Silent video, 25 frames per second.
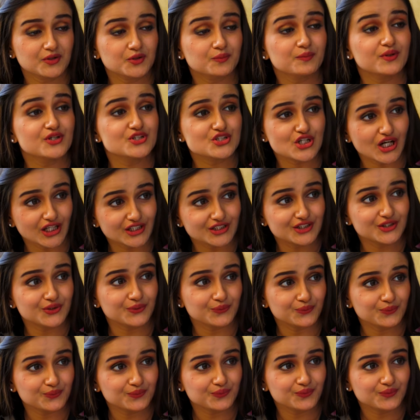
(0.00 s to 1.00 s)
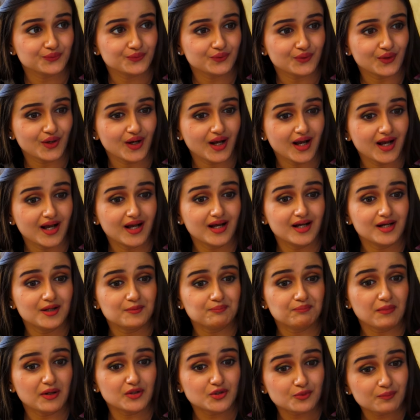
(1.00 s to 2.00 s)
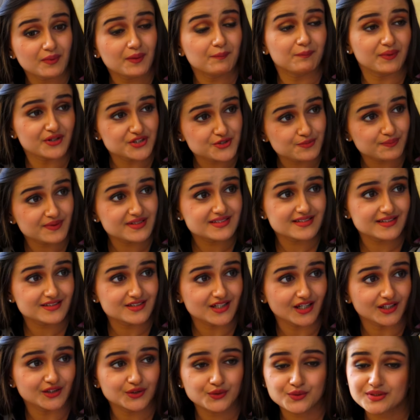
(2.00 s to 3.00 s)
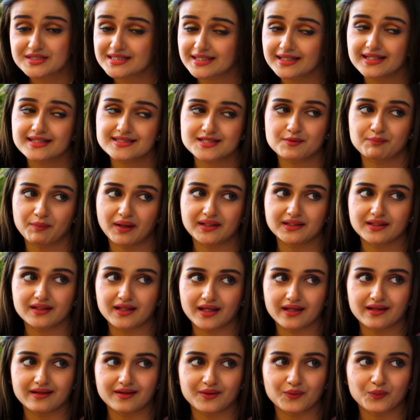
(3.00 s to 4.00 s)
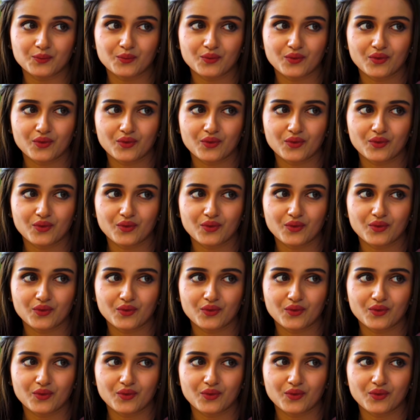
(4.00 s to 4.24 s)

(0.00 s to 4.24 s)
तुम्हें जानती हूँ मैं तुम्हें बचपन से जानती हूँ इसलिए ये सब बातें कह रही